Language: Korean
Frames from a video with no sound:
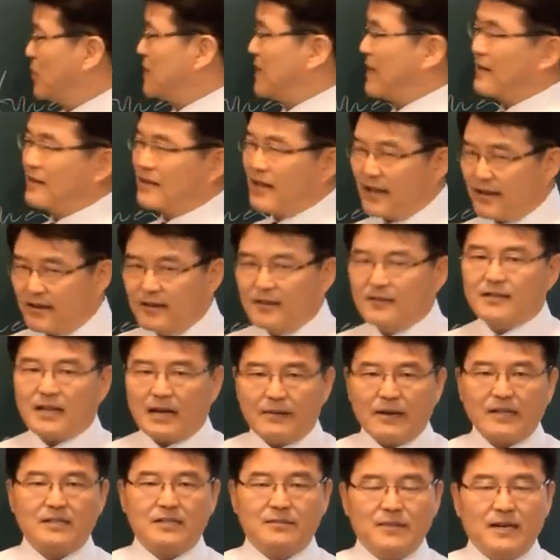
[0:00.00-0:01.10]
제가 태격를
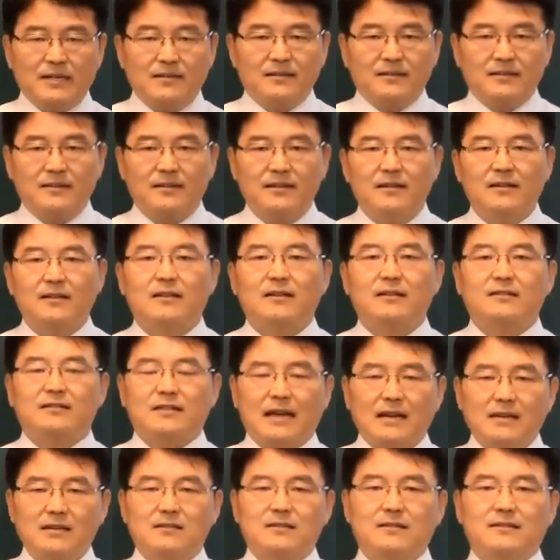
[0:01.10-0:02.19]
잡았지만은
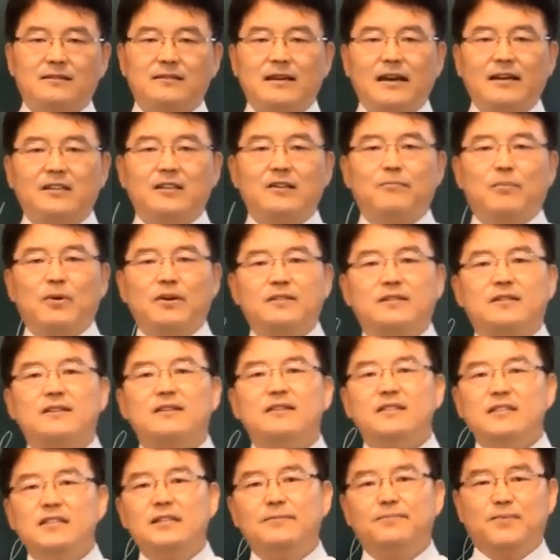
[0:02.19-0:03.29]
차이 큰 나이대 벌써
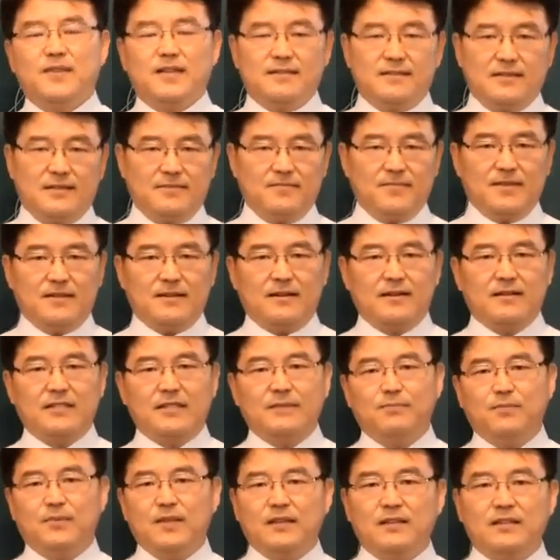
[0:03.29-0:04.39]
20대들입니다.
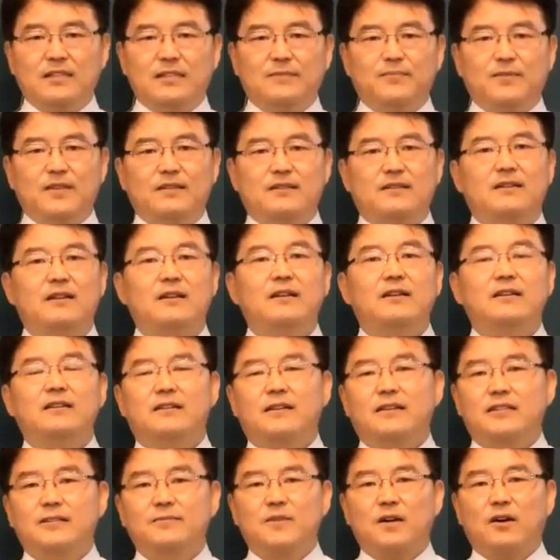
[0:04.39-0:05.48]
10대, 20대들
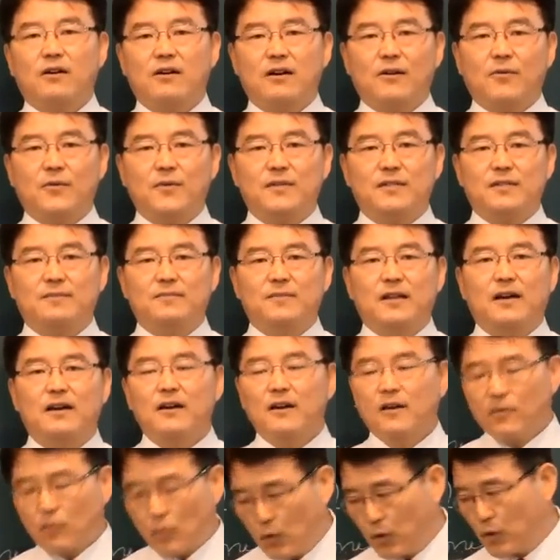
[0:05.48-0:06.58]
이렇게 지금 커가고 있습니다.
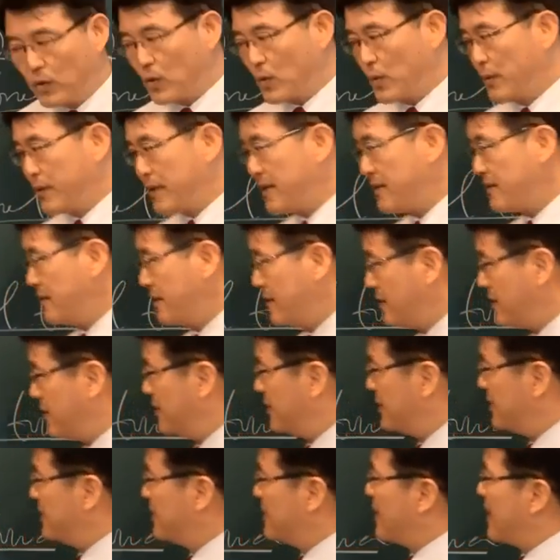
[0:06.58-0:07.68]

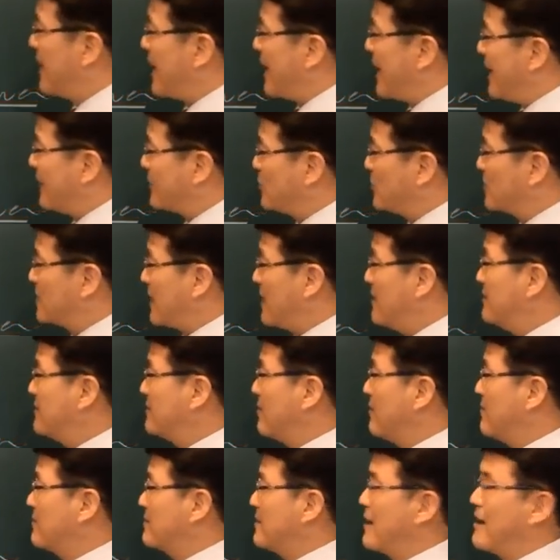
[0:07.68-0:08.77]
곳곳에서 아주 잘
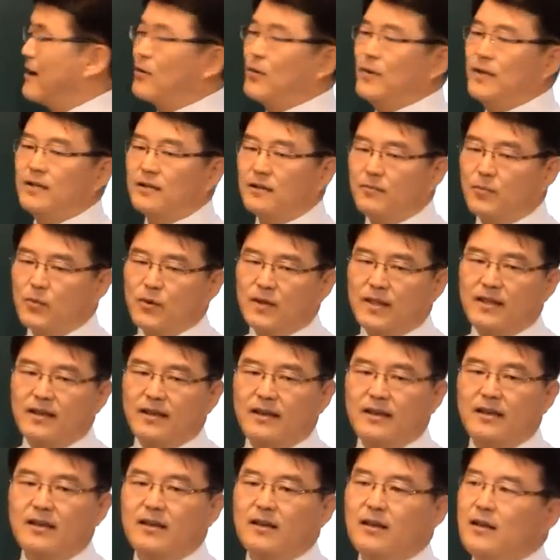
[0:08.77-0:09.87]
성장하고 있는 걸 볼
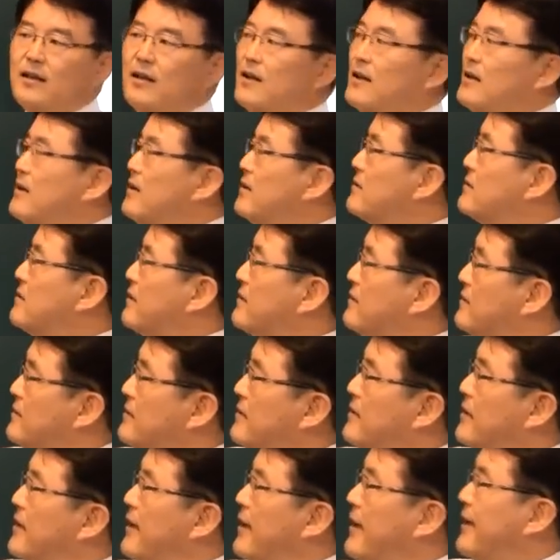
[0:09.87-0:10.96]
때 저는
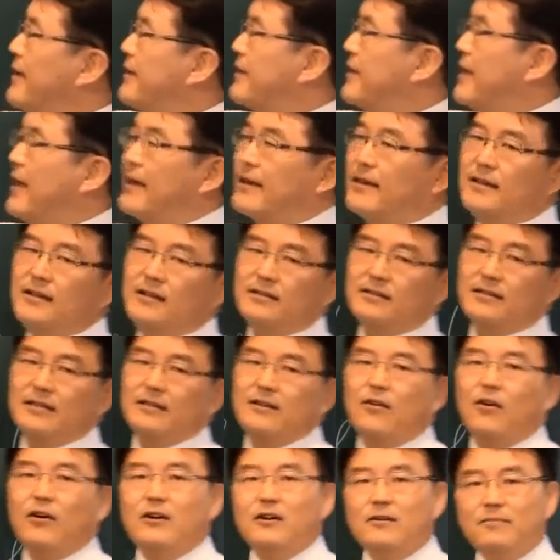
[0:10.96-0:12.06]
이게 태기를
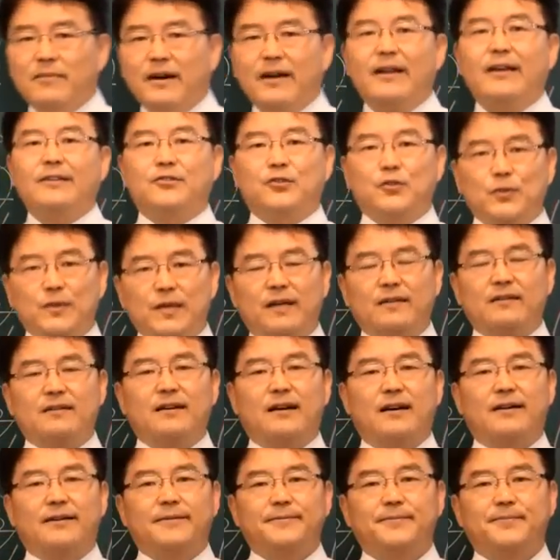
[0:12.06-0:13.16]
얼마나
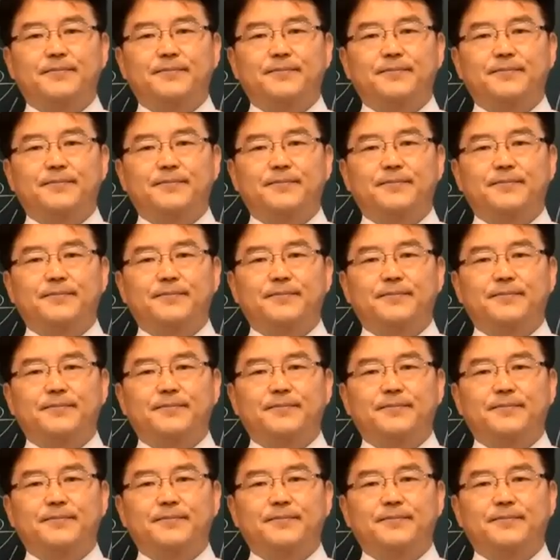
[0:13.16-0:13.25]
중요한가